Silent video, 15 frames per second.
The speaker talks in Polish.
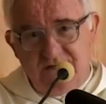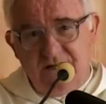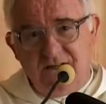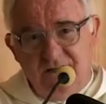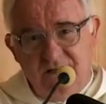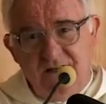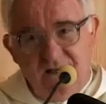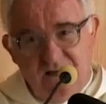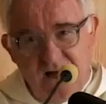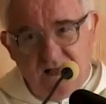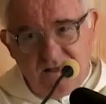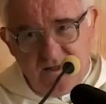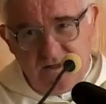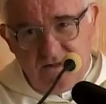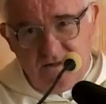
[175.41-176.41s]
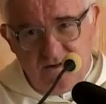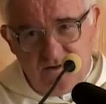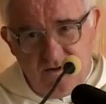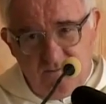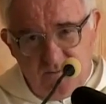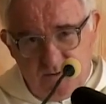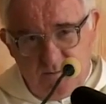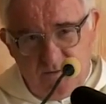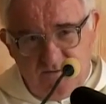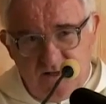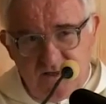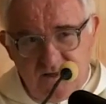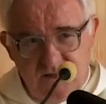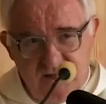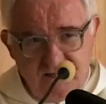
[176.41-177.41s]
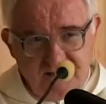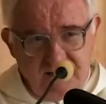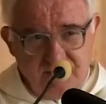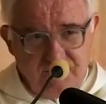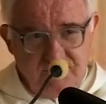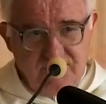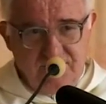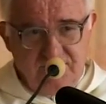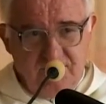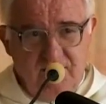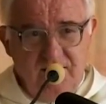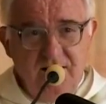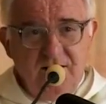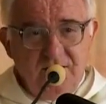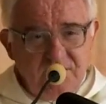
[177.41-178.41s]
że się nie radzić, tylko próbować księdza przyszła,